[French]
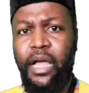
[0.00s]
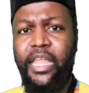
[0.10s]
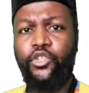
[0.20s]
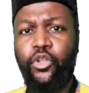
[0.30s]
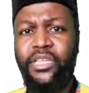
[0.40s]

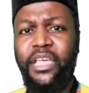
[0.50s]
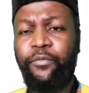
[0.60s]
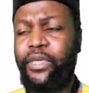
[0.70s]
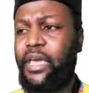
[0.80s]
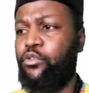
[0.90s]
à la jeunesse
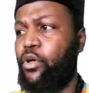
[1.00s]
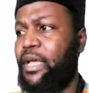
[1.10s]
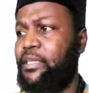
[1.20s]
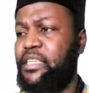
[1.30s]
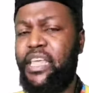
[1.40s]
africaine de
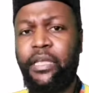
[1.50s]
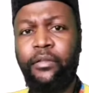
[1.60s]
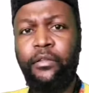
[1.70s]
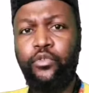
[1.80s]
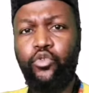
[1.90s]
la
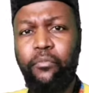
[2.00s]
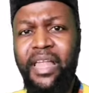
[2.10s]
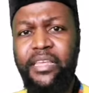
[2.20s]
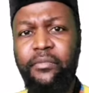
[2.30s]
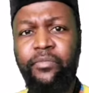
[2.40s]
Guinée, du
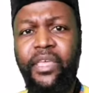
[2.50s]
Mali.